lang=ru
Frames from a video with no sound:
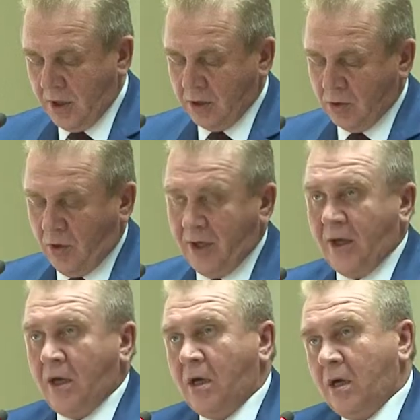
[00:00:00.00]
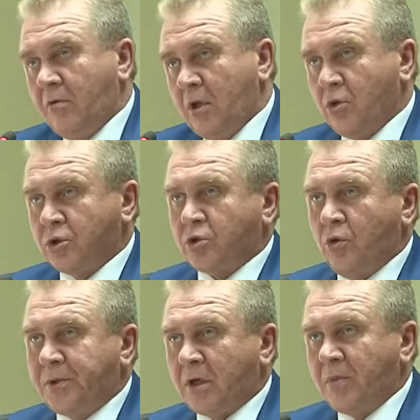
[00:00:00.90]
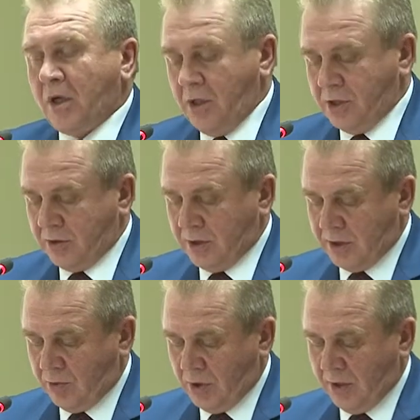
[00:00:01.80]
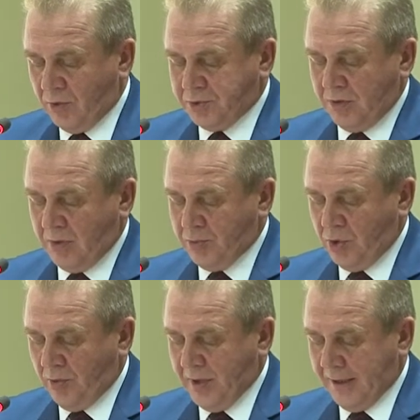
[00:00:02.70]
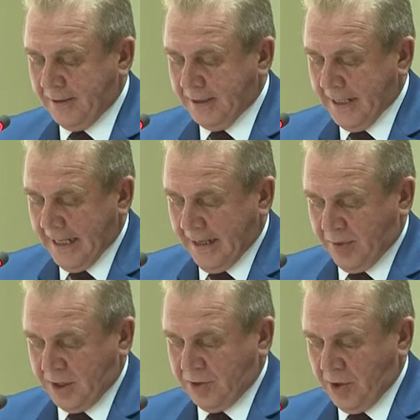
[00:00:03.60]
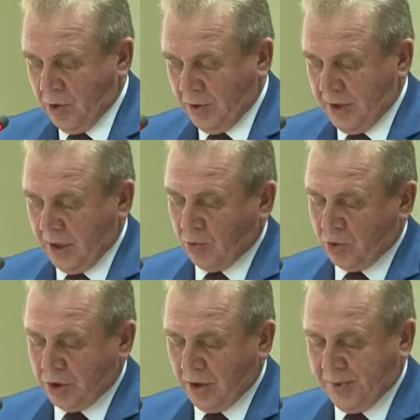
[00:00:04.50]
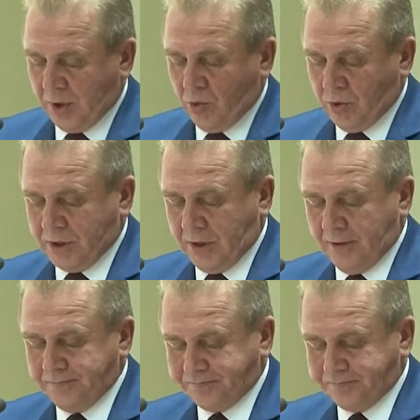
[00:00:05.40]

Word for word: Доля а, Вологодского оптико-механического завода в общем объеме произведенной отгруженной продукции